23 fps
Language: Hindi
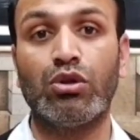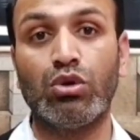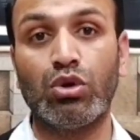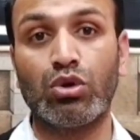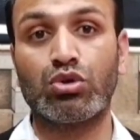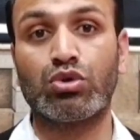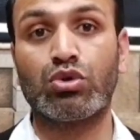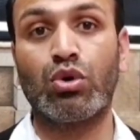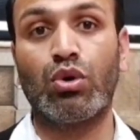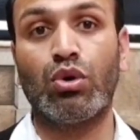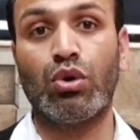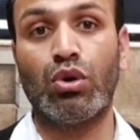
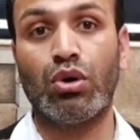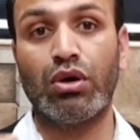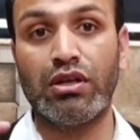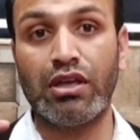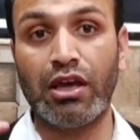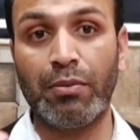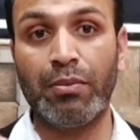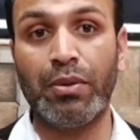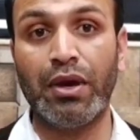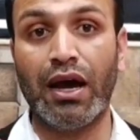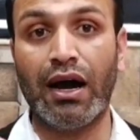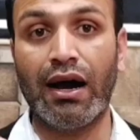दोस्तों
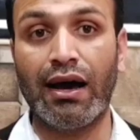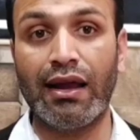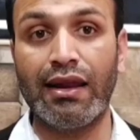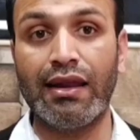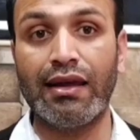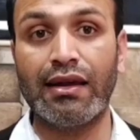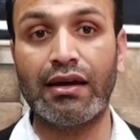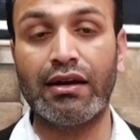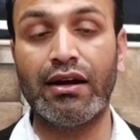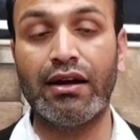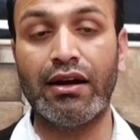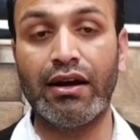ये भी हाल ही
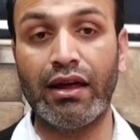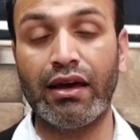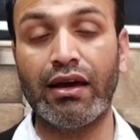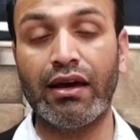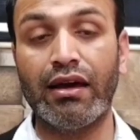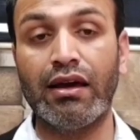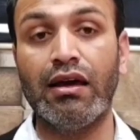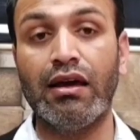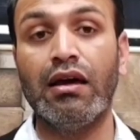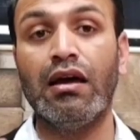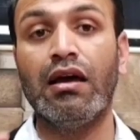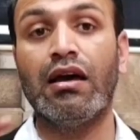का निर्णय
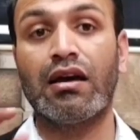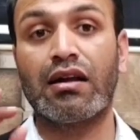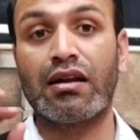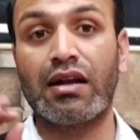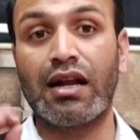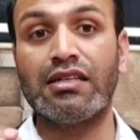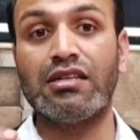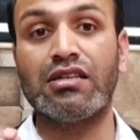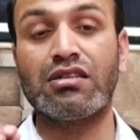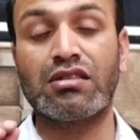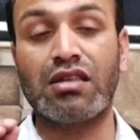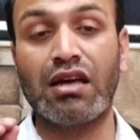है
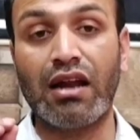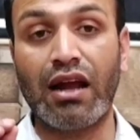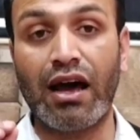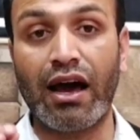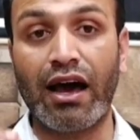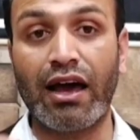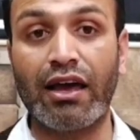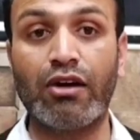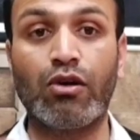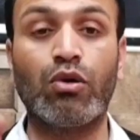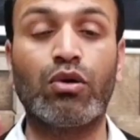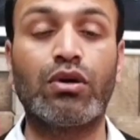राजस्थान
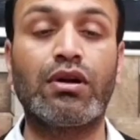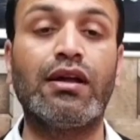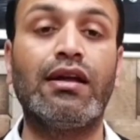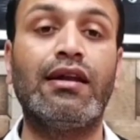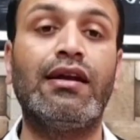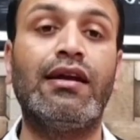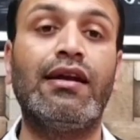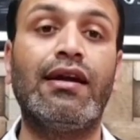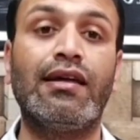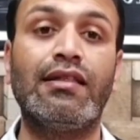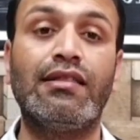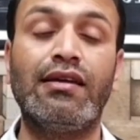हाईकोर्ट ने
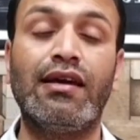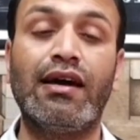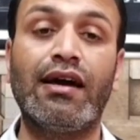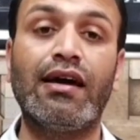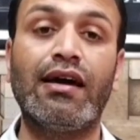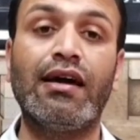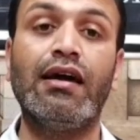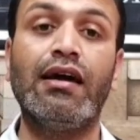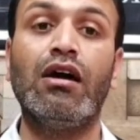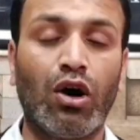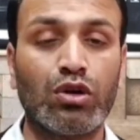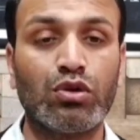निर्णय दिया
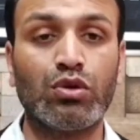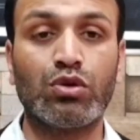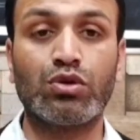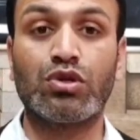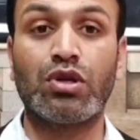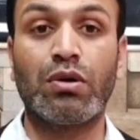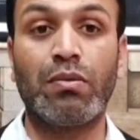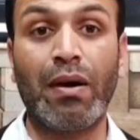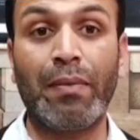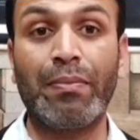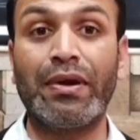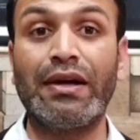है और
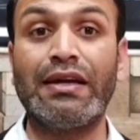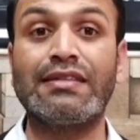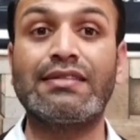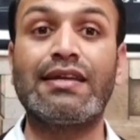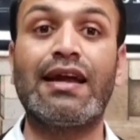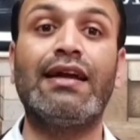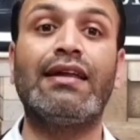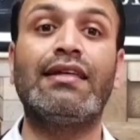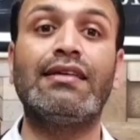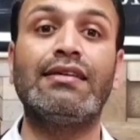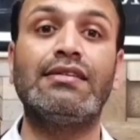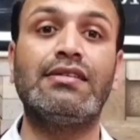दोस्तों आप ये
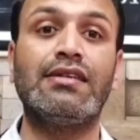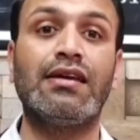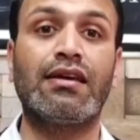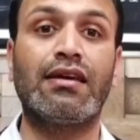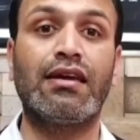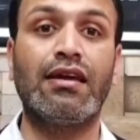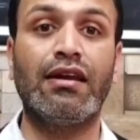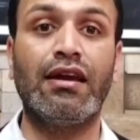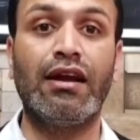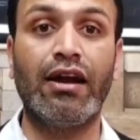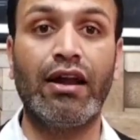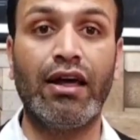डिसाइड कीजिए
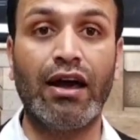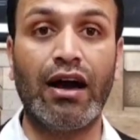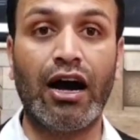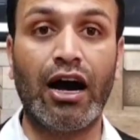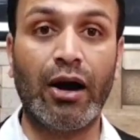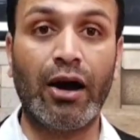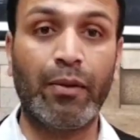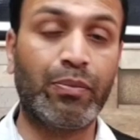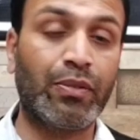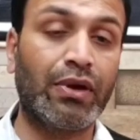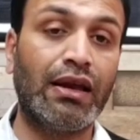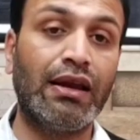कि निर्णय
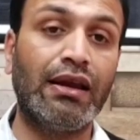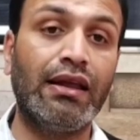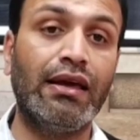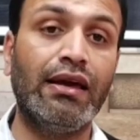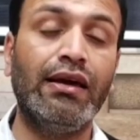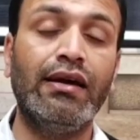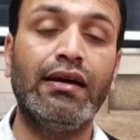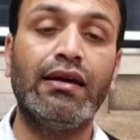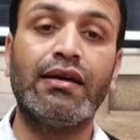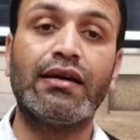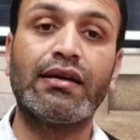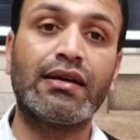आपके
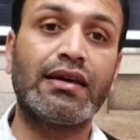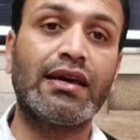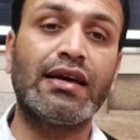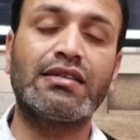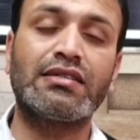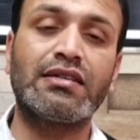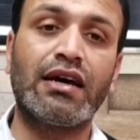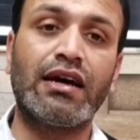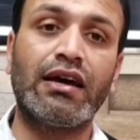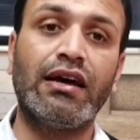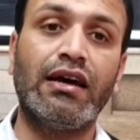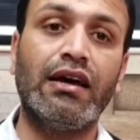लिए
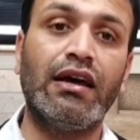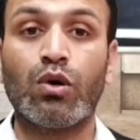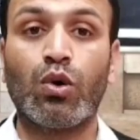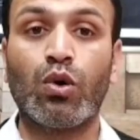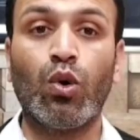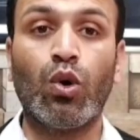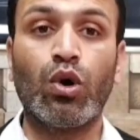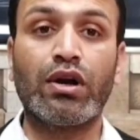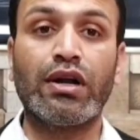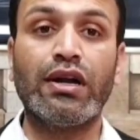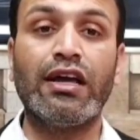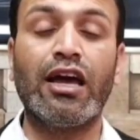कैसा है
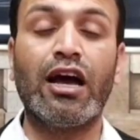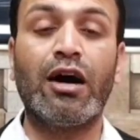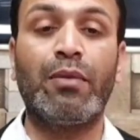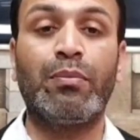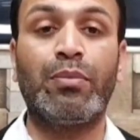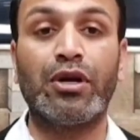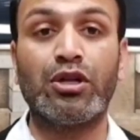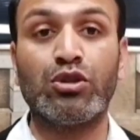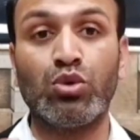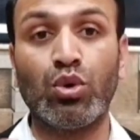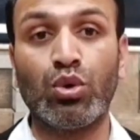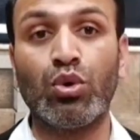कोर्ट ने यहाँ
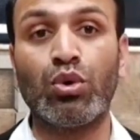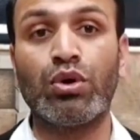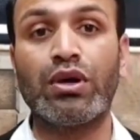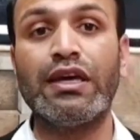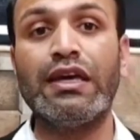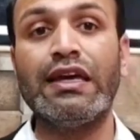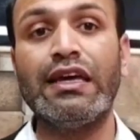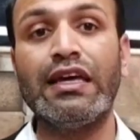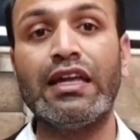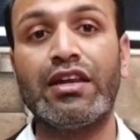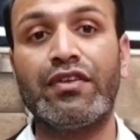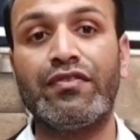पर दोनों की
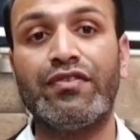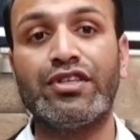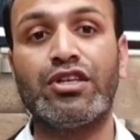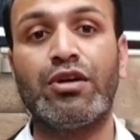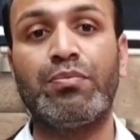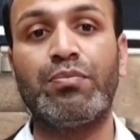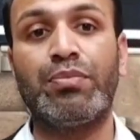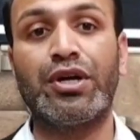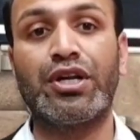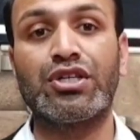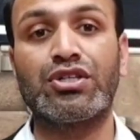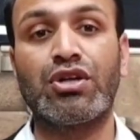ही रिविजन
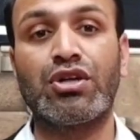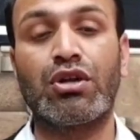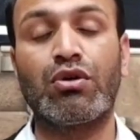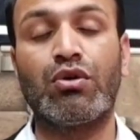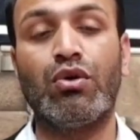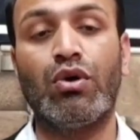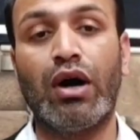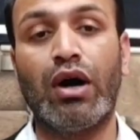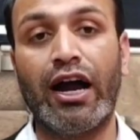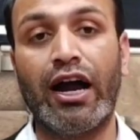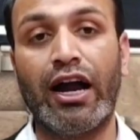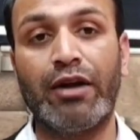पिटिशन
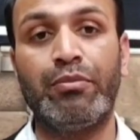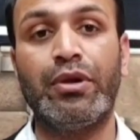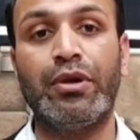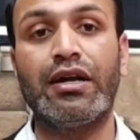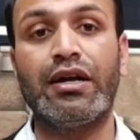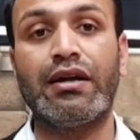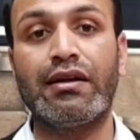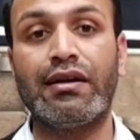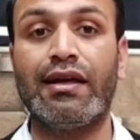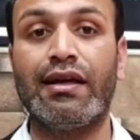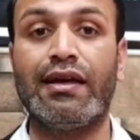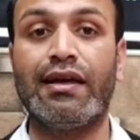को
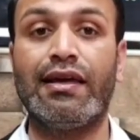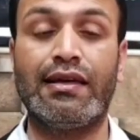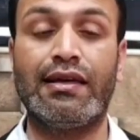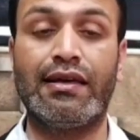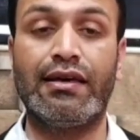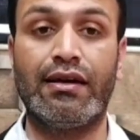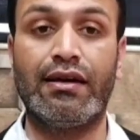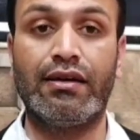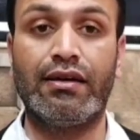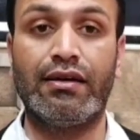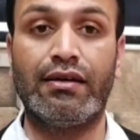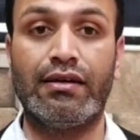एडमिट नहीं
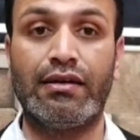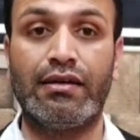किया